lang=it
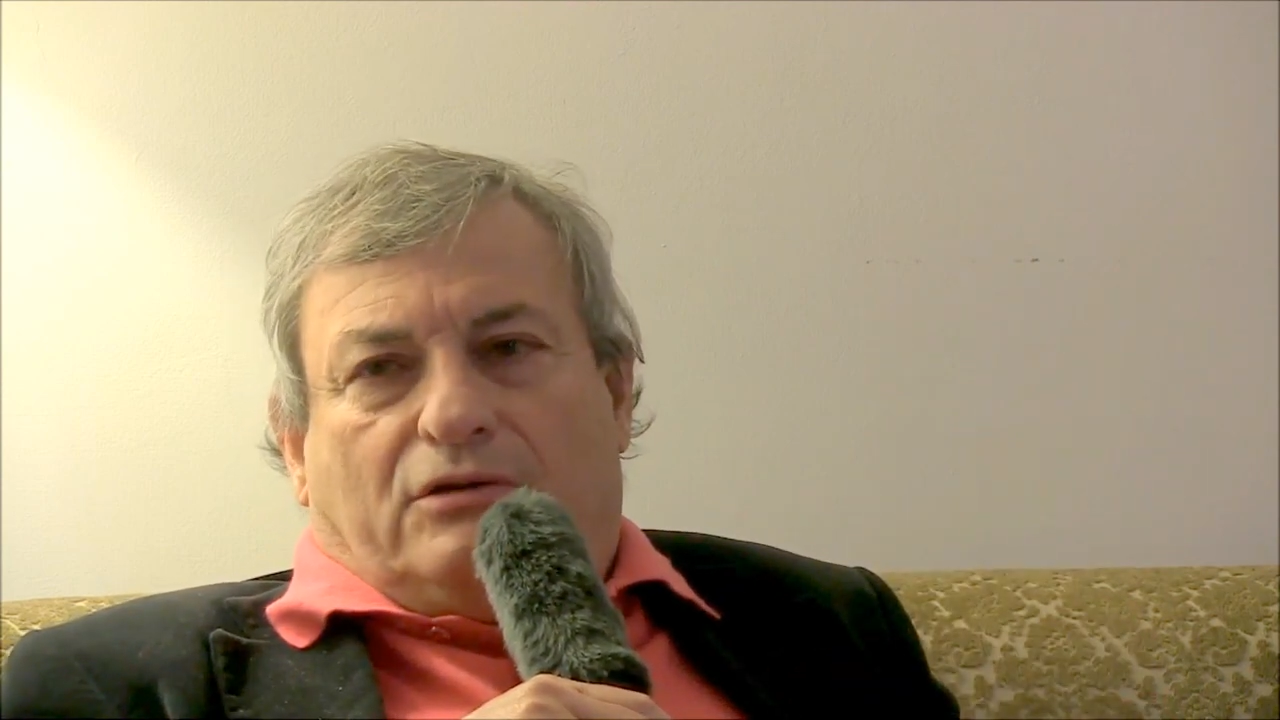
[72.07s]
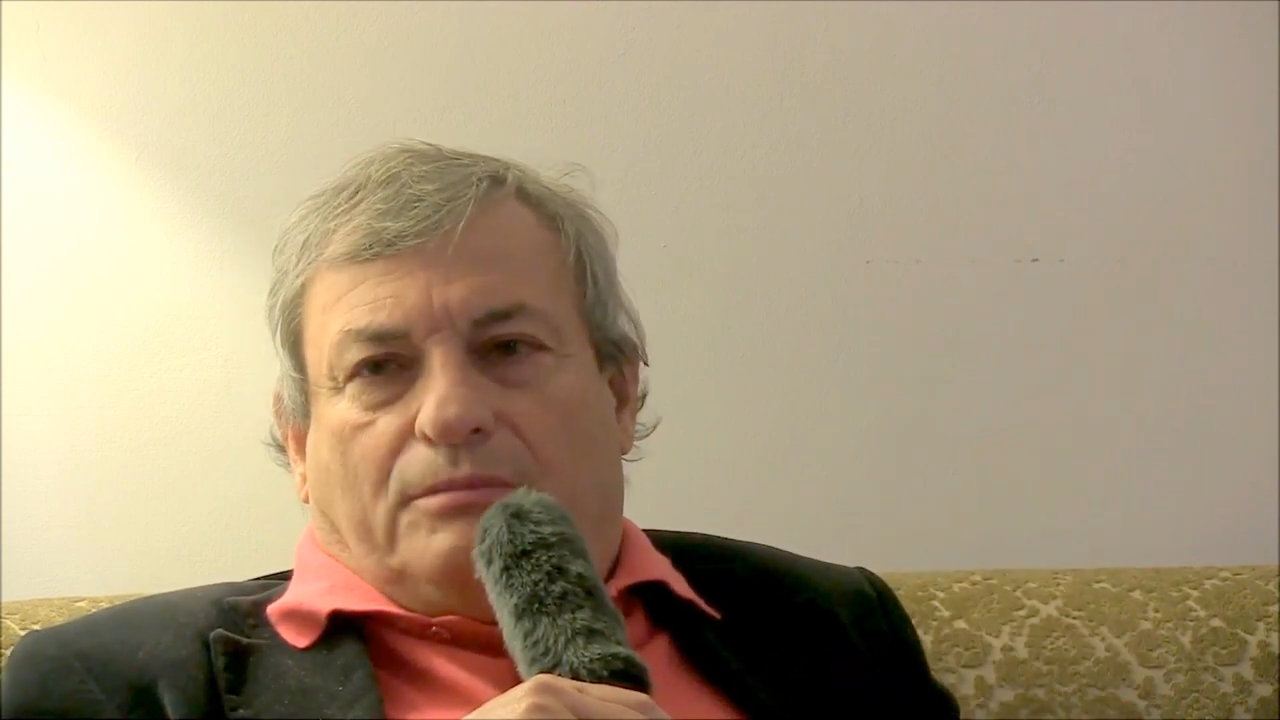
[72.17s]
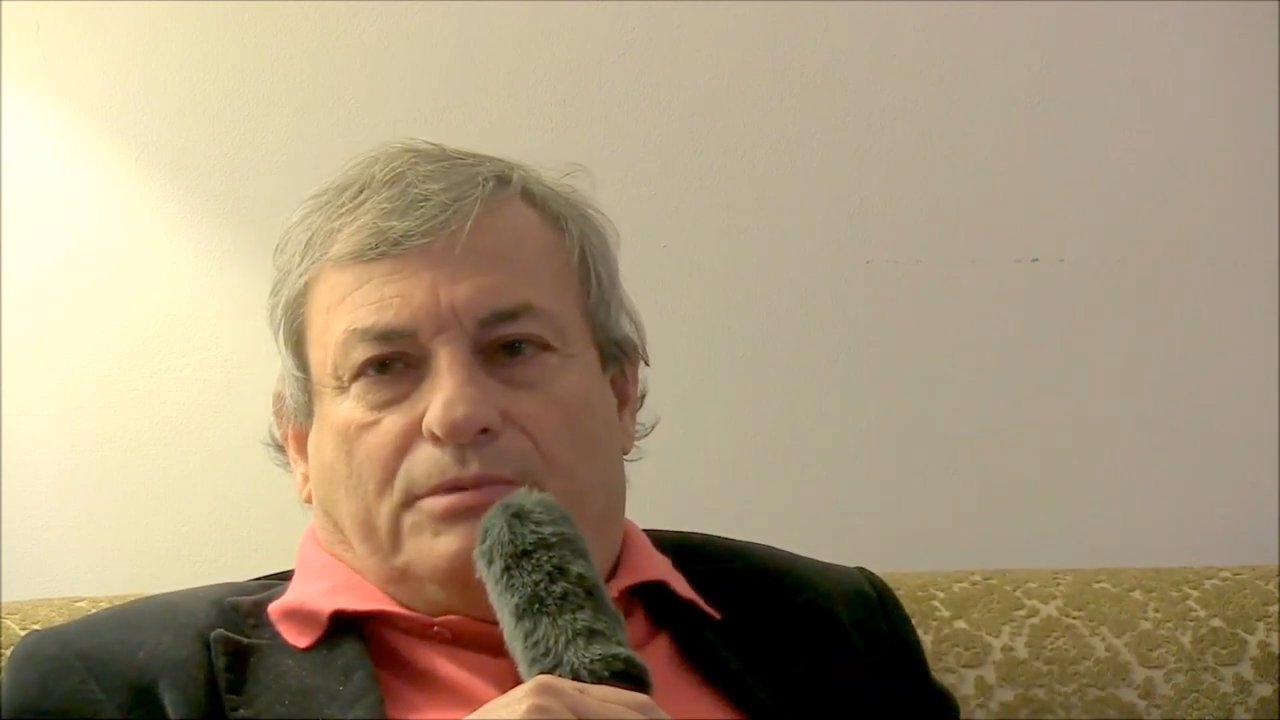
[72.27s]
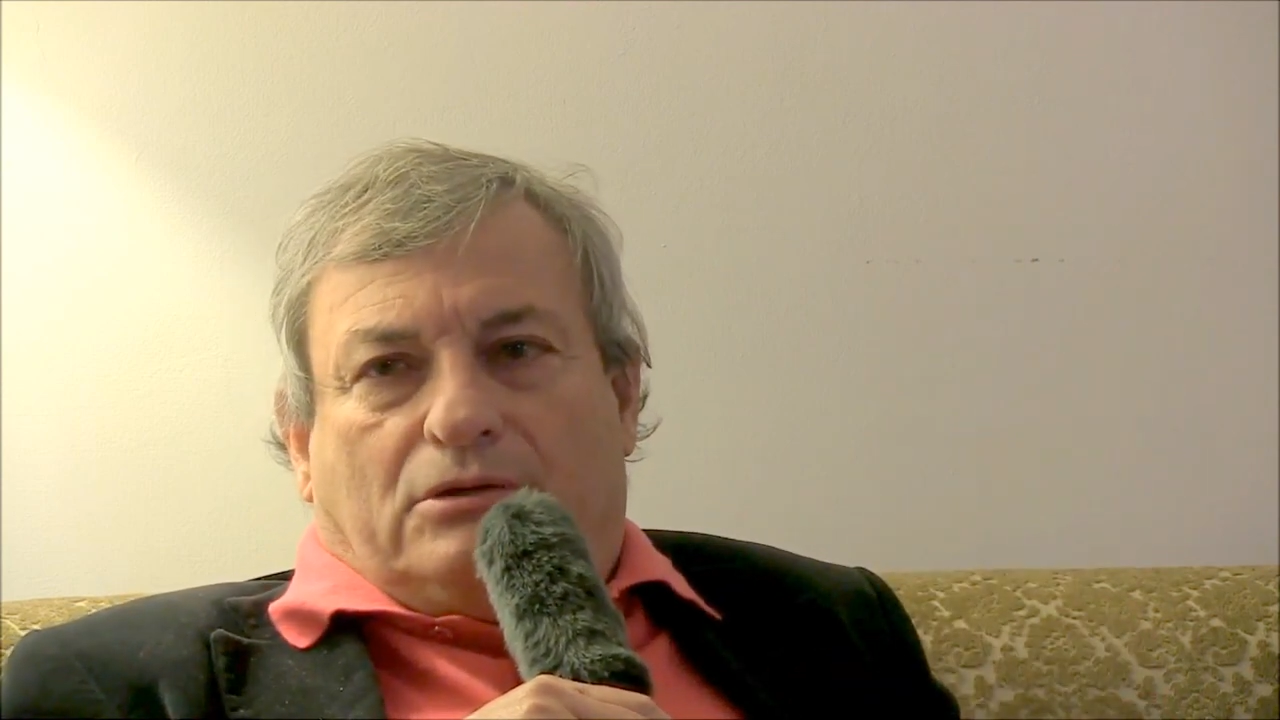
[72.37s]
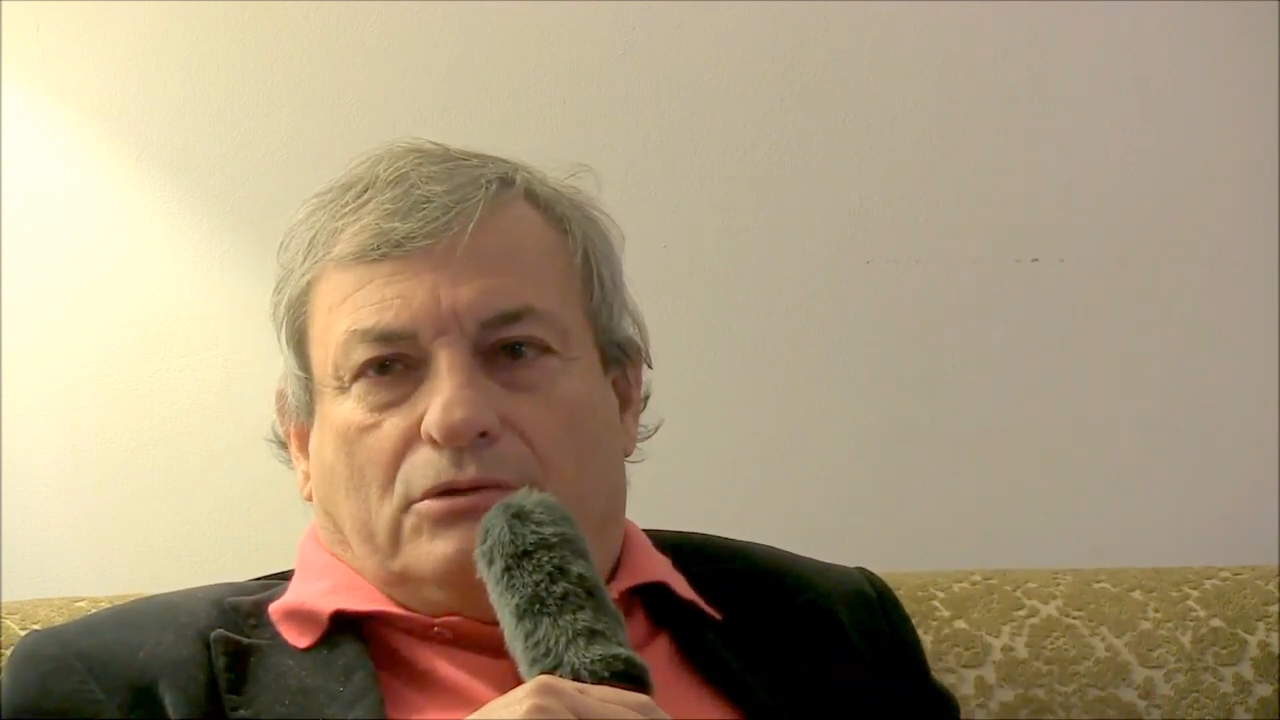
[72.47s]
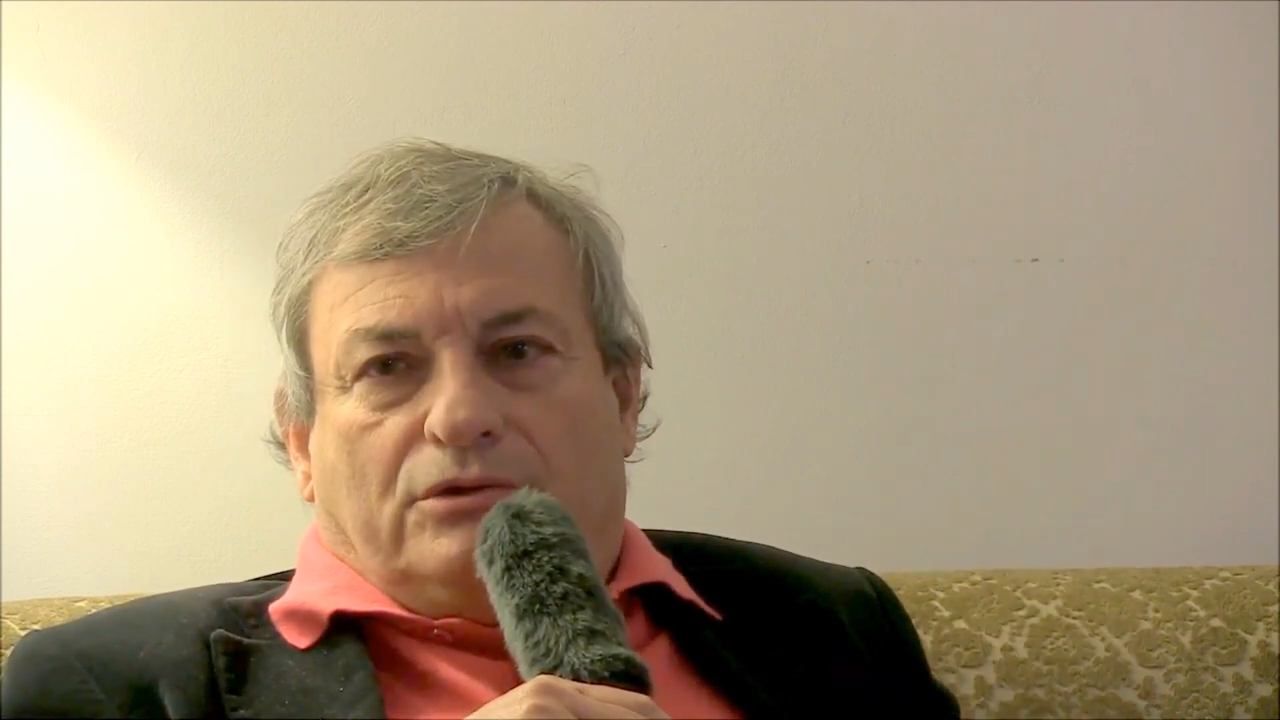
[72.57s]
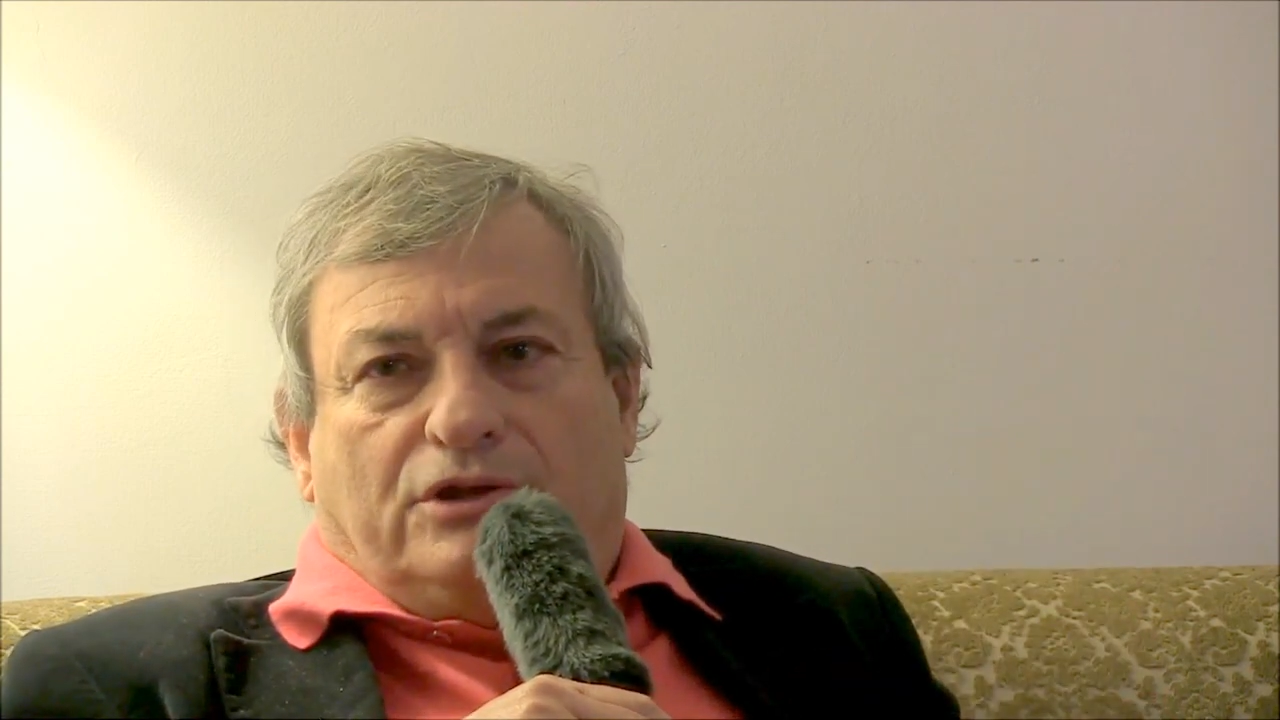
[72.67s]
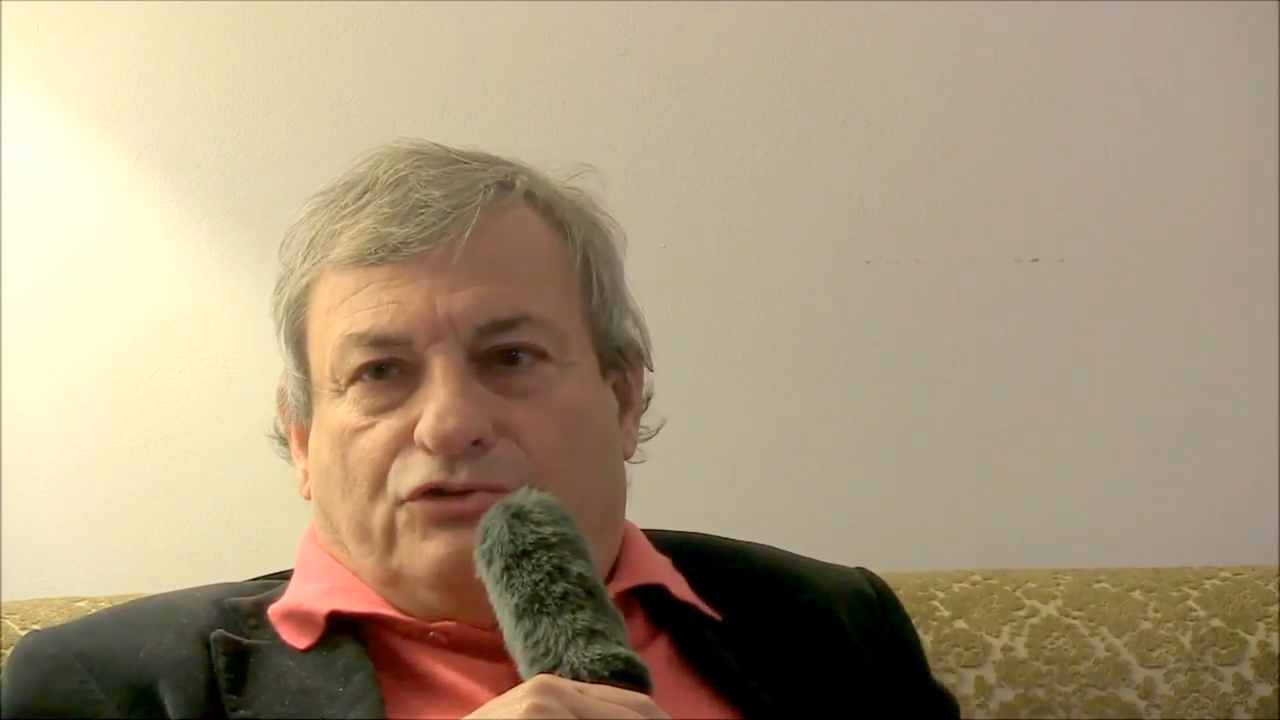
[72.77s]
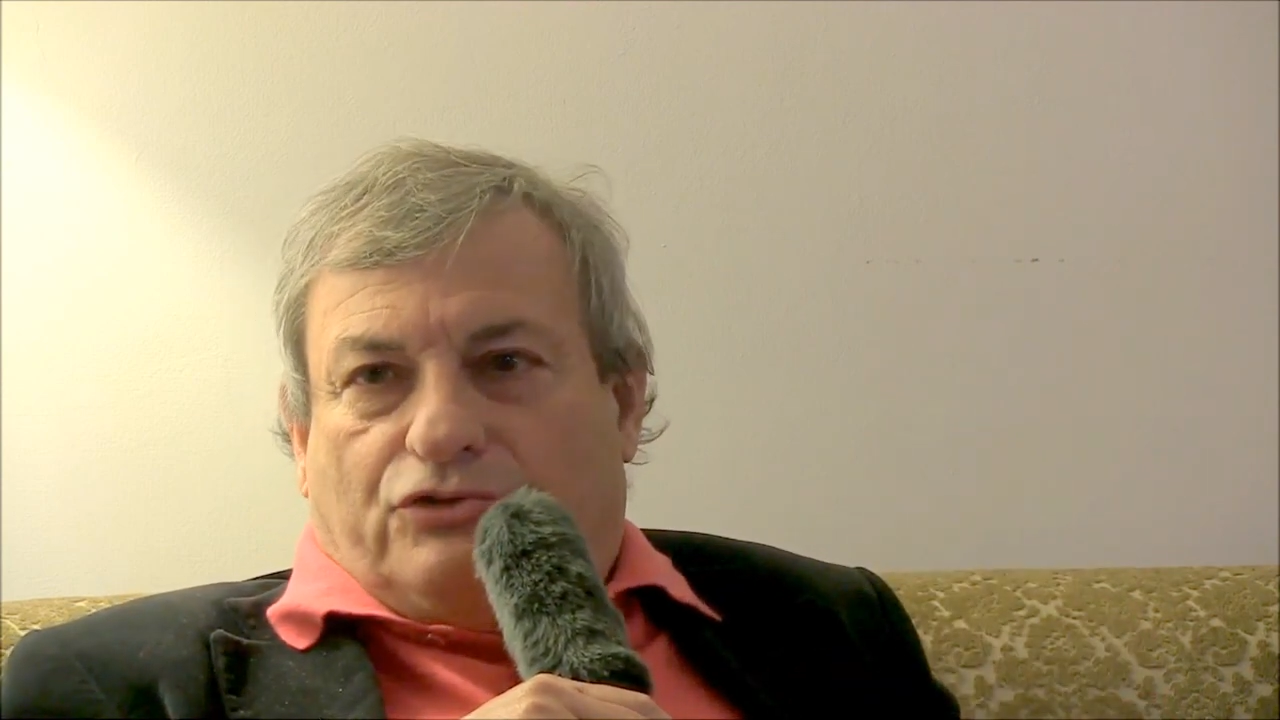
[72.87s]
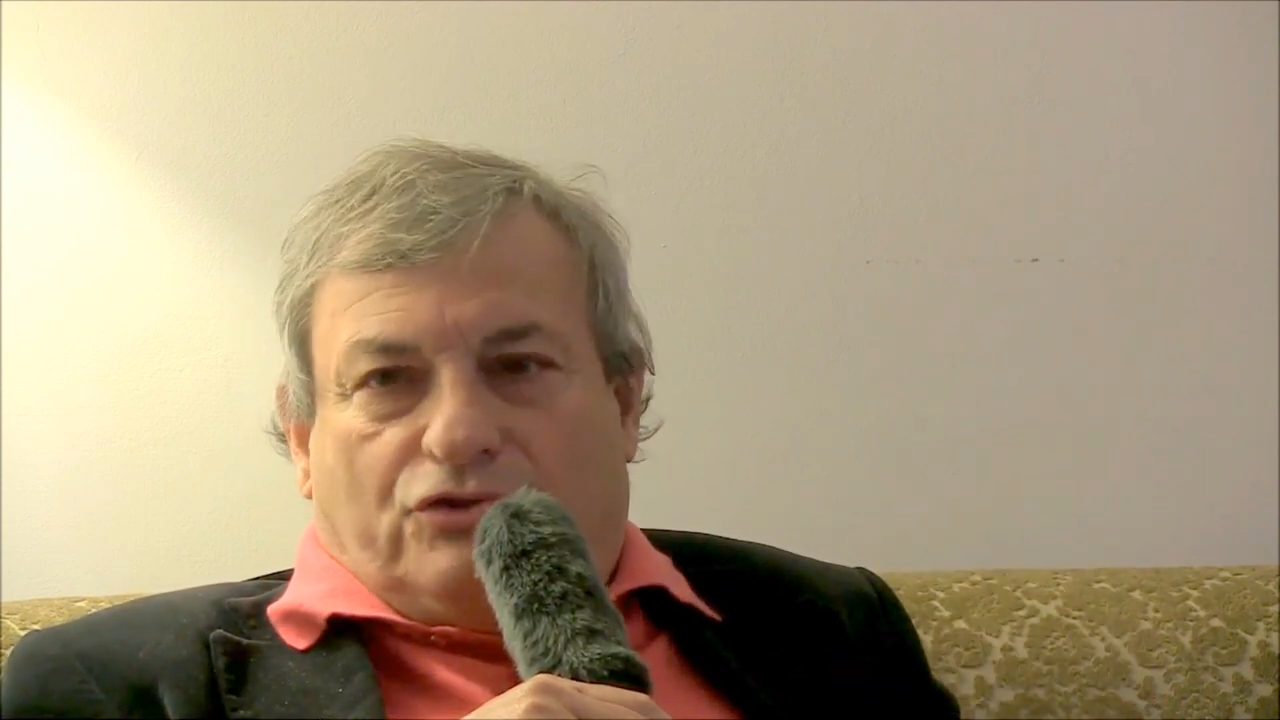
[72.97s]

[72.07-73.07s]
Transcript: della par condicio